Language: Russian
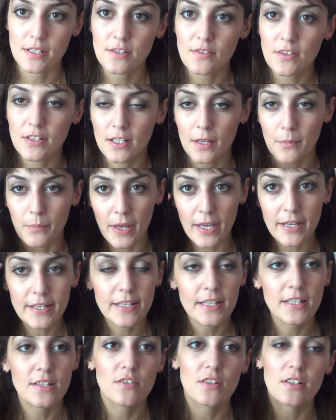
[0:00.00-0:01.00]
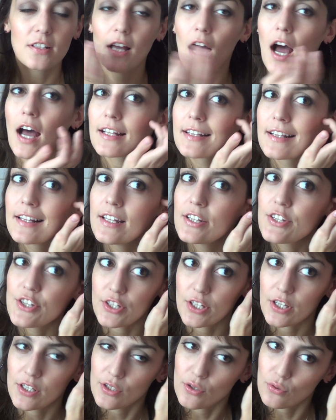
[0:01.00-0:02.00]
Действительно мягкие, действительно
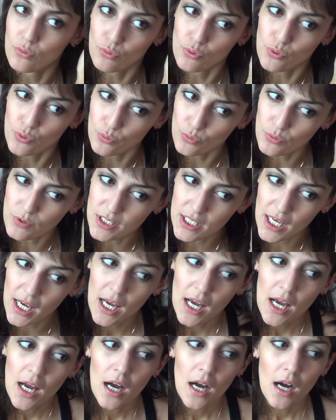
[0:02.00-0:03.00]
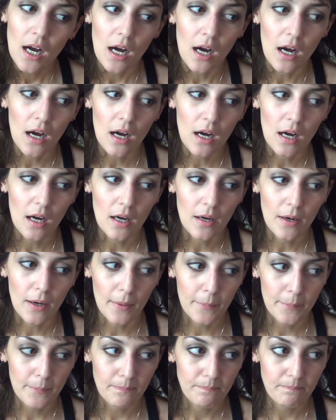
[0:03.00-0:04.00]
отлично они тушуются. А,
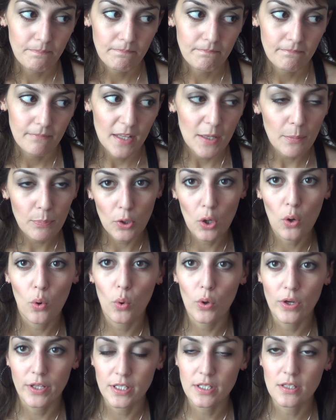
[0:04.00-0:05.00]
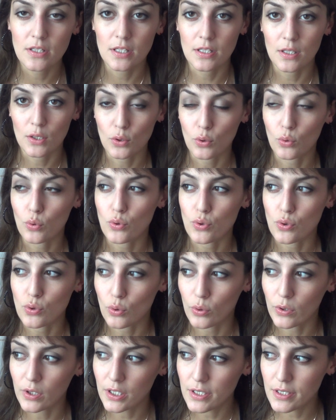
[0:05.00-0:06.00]
неплохой они действительно такой
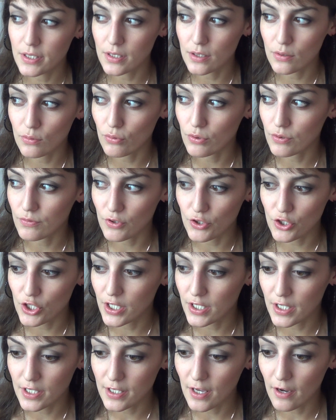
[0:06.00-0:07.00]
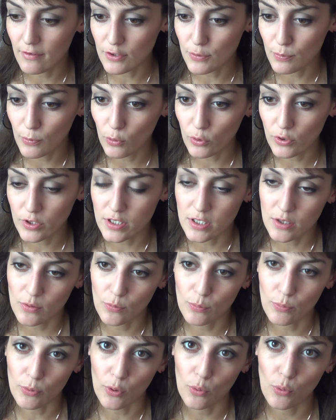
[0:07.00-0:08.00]
стойкости, то есть в течение дня вы спокойно с
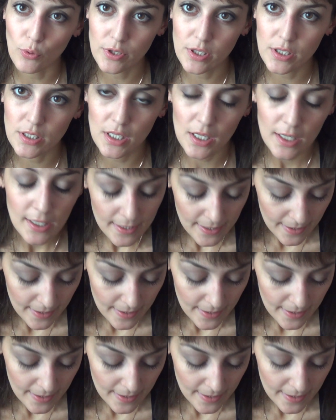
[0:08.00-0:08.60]
ними проходите.